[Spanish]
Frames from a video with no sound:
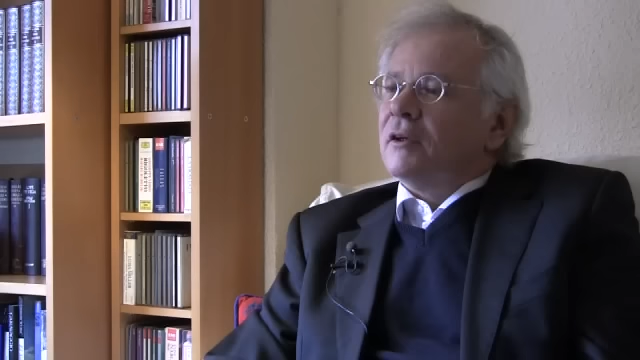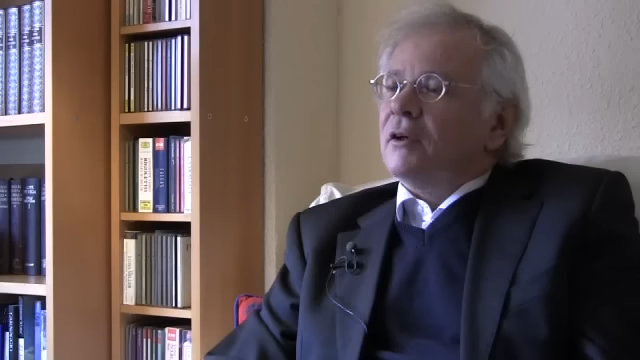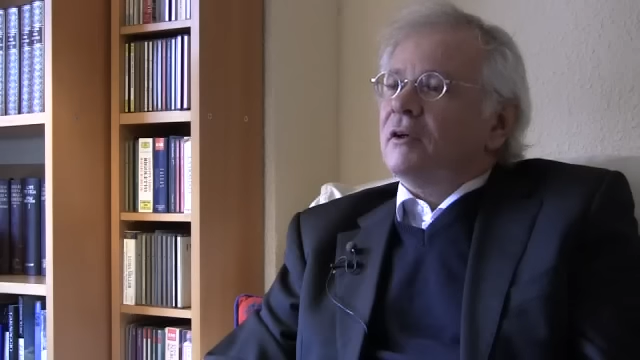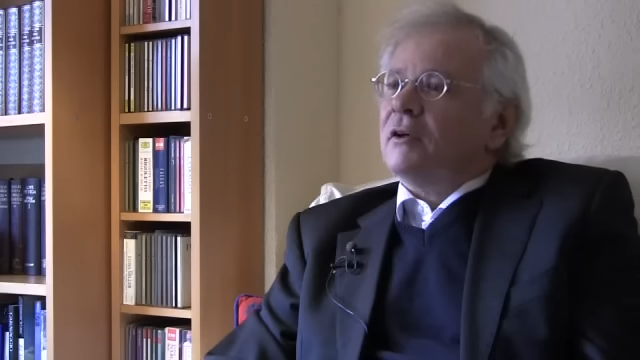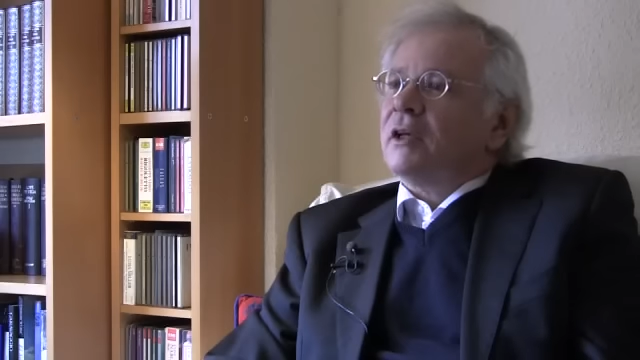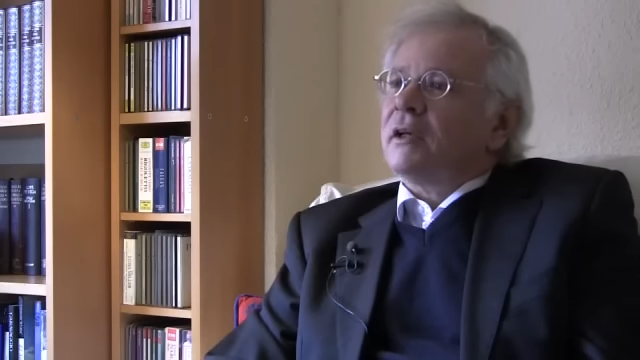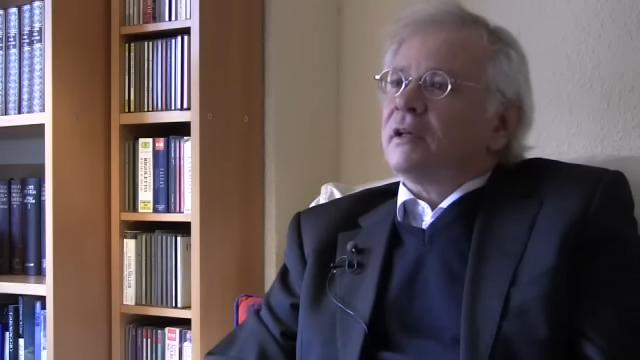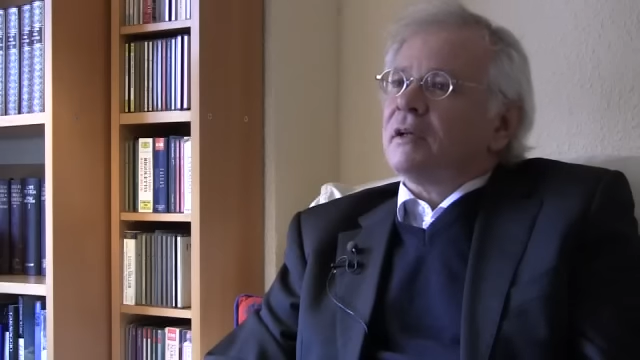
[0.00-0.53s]
Yo creo
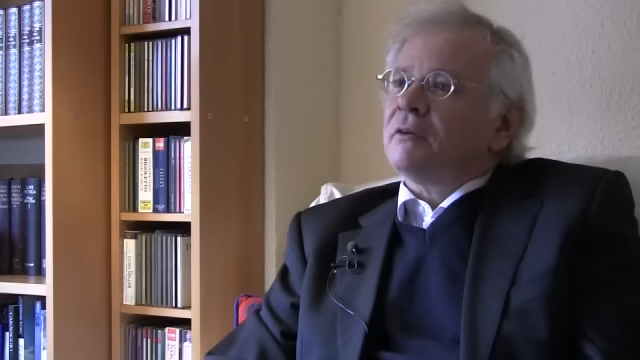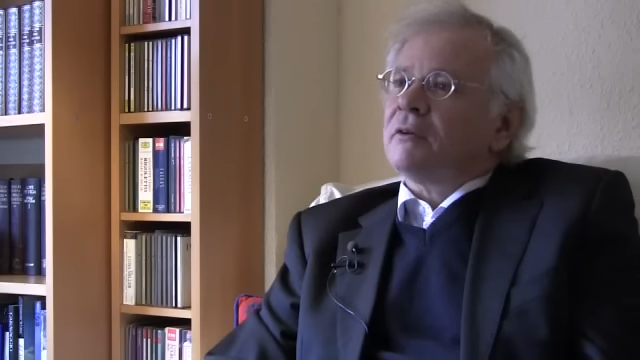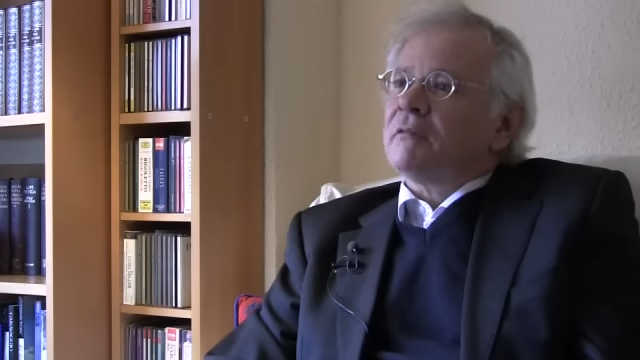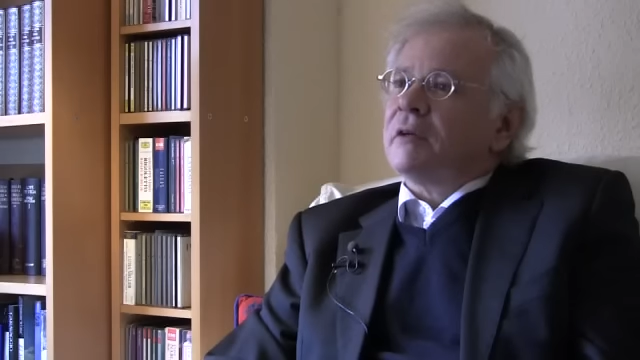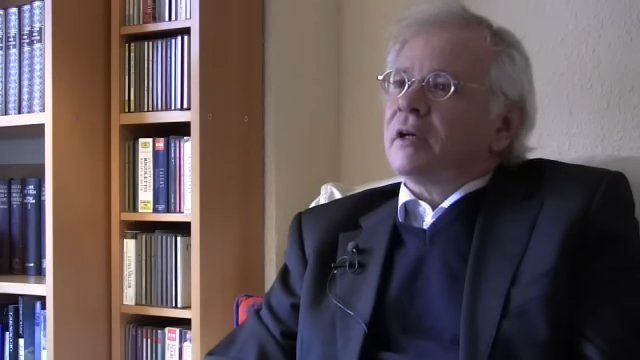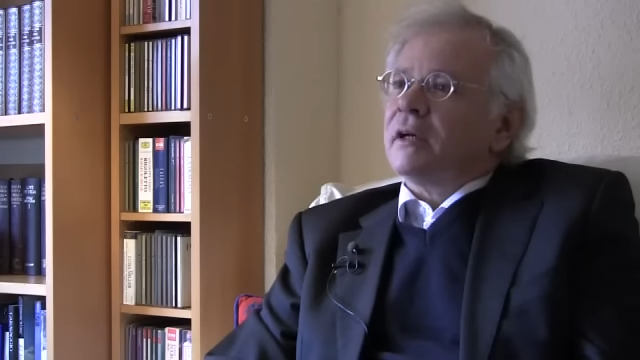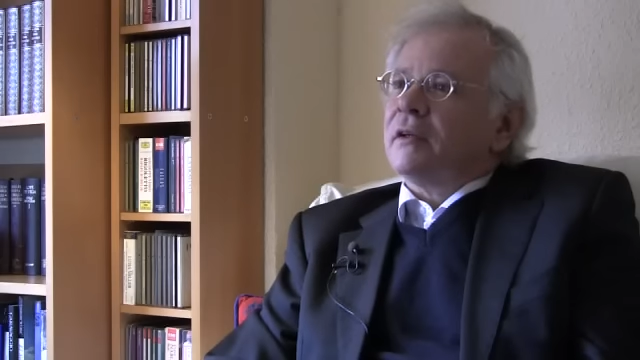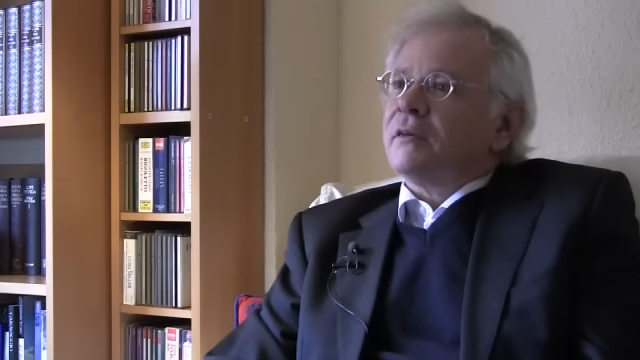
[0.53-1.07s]
que el origen de la
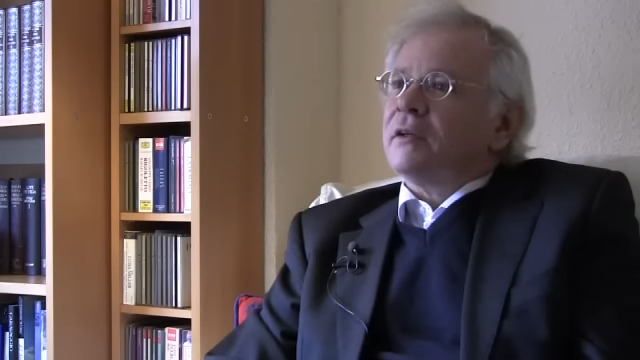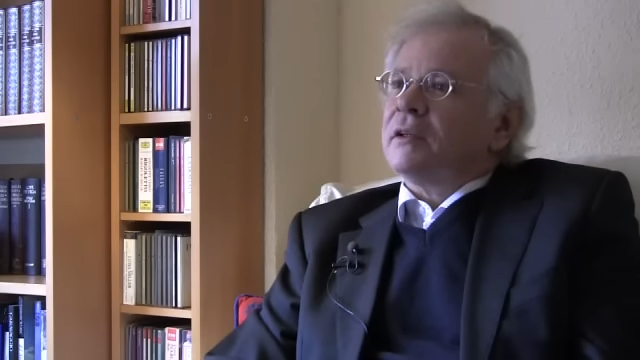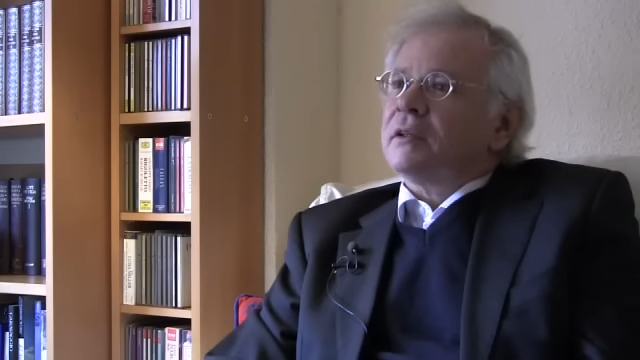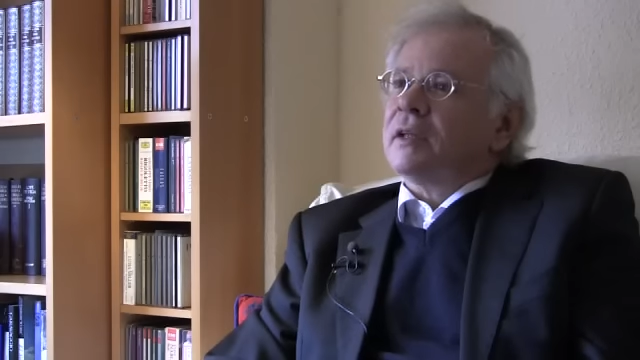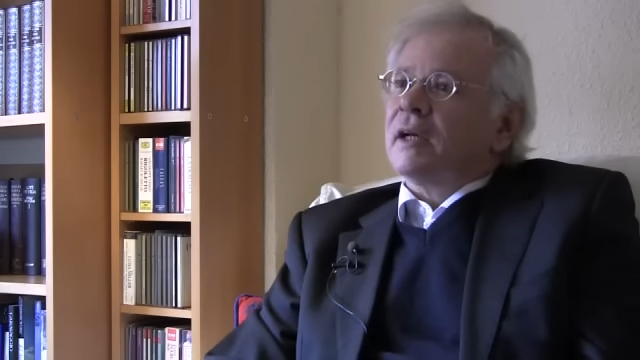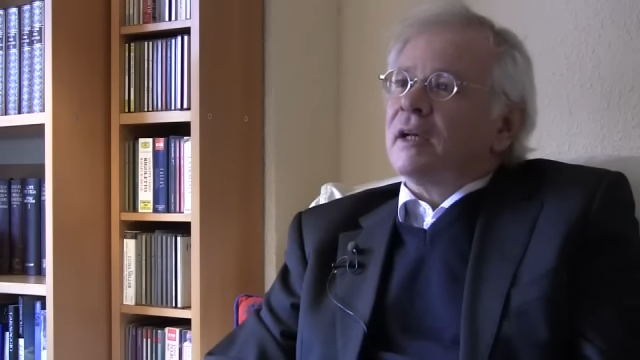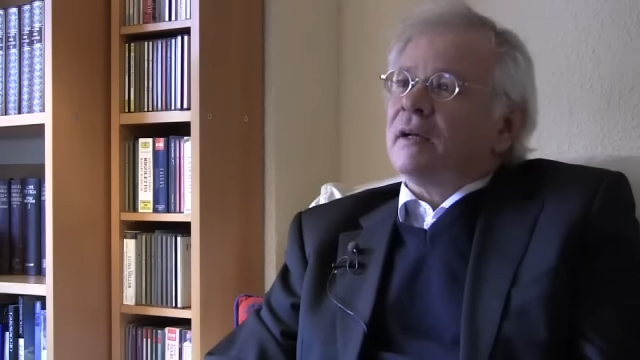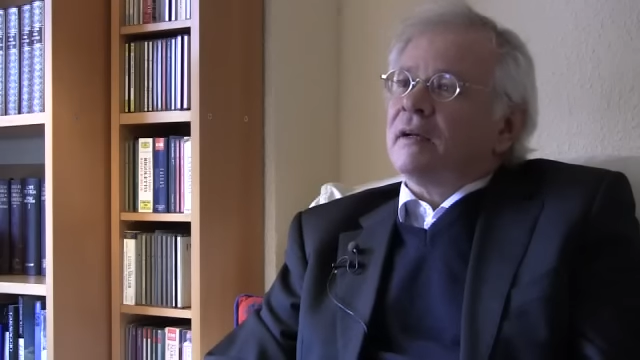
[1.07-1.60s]
autoflagelación
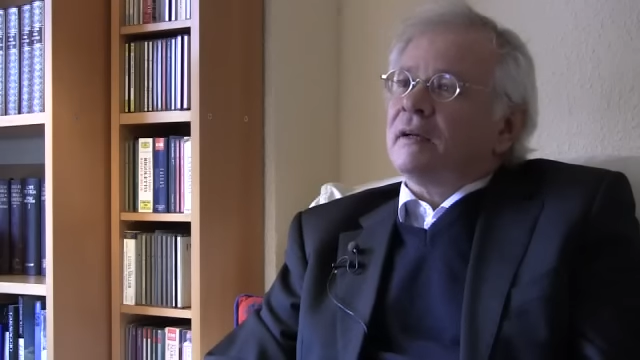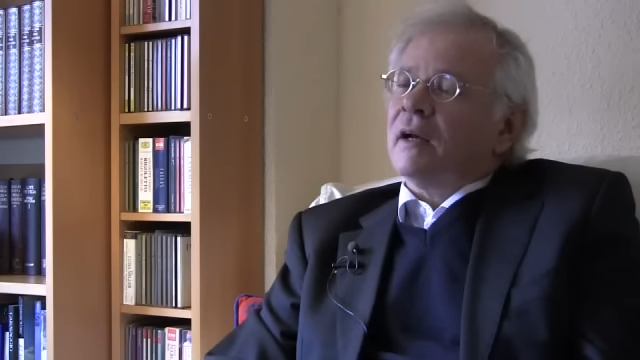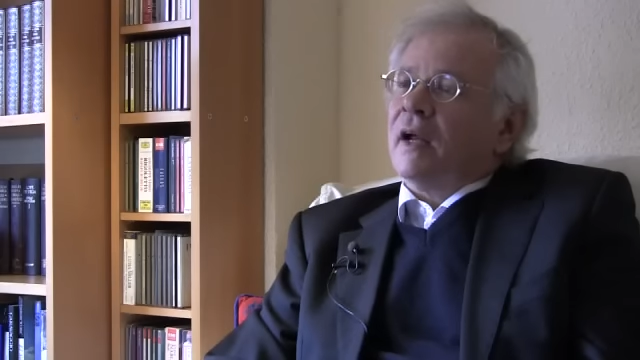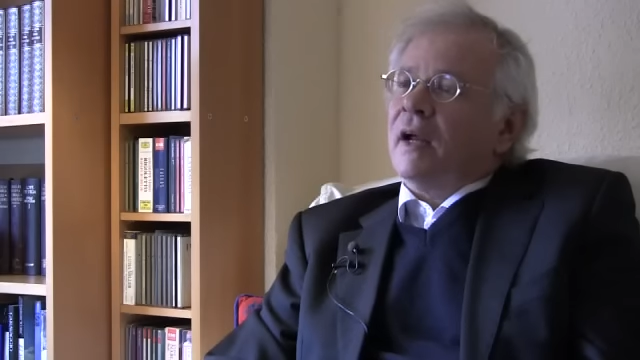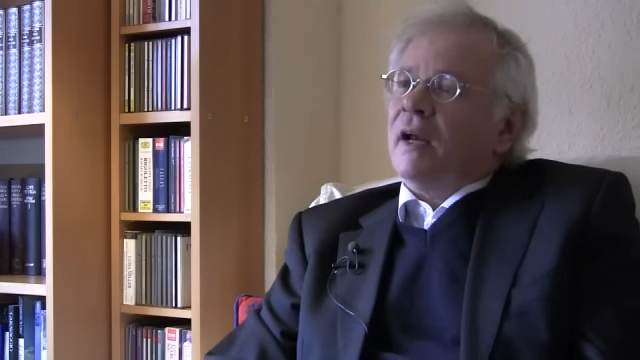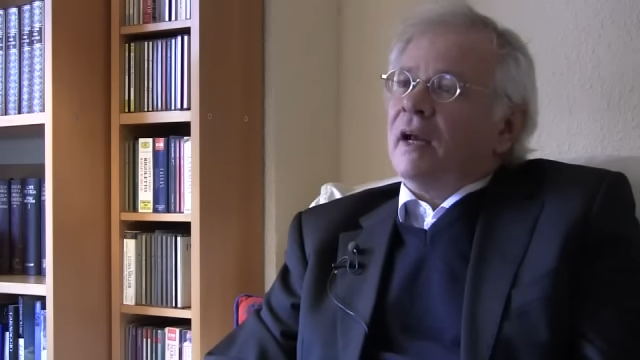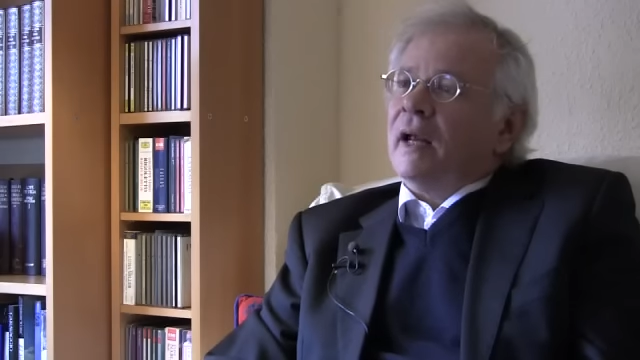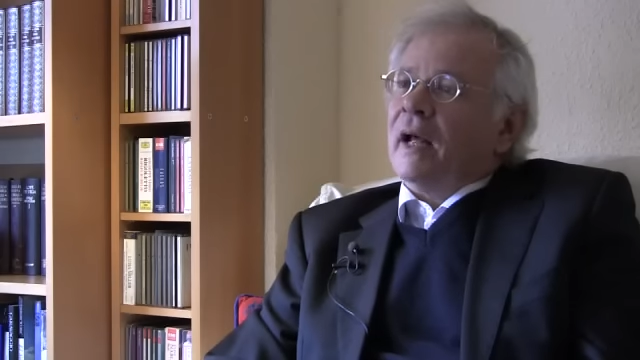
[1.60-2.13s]
está en,
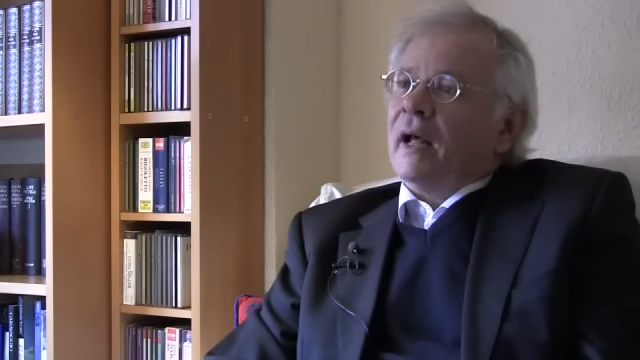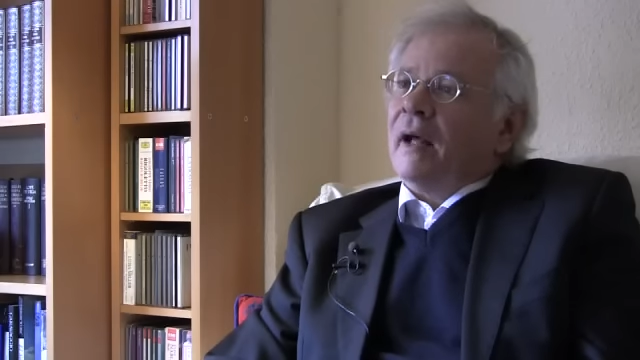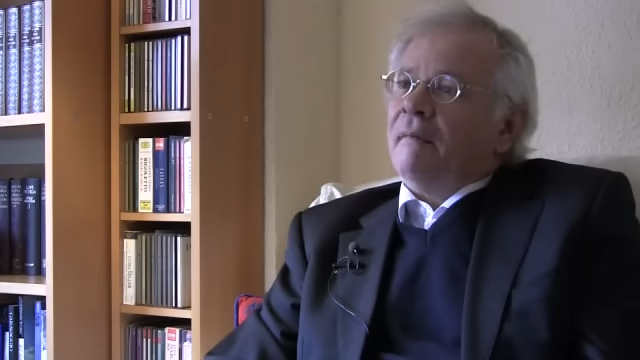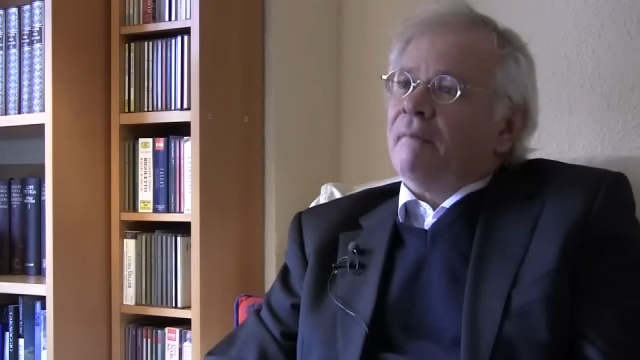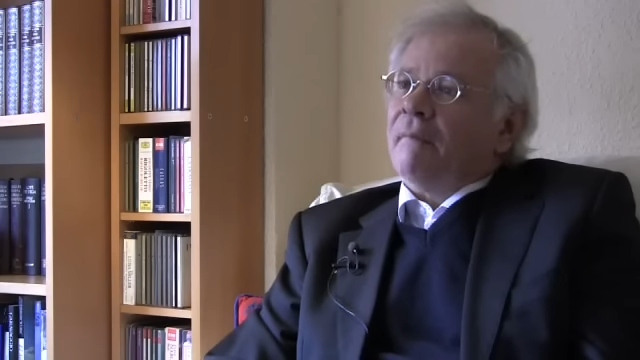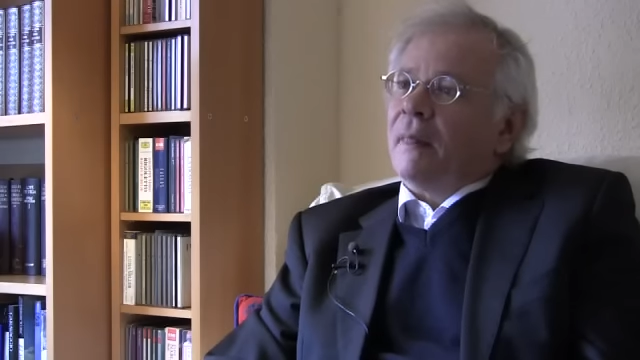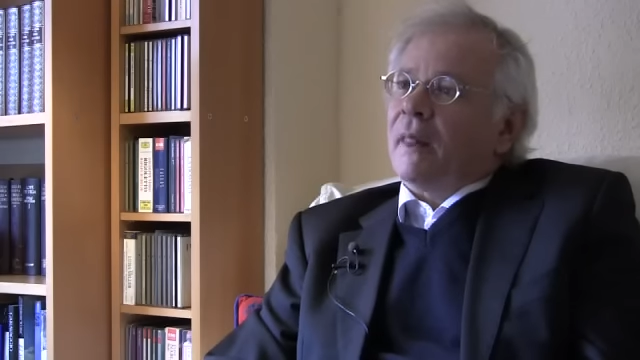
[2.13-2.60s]
en la,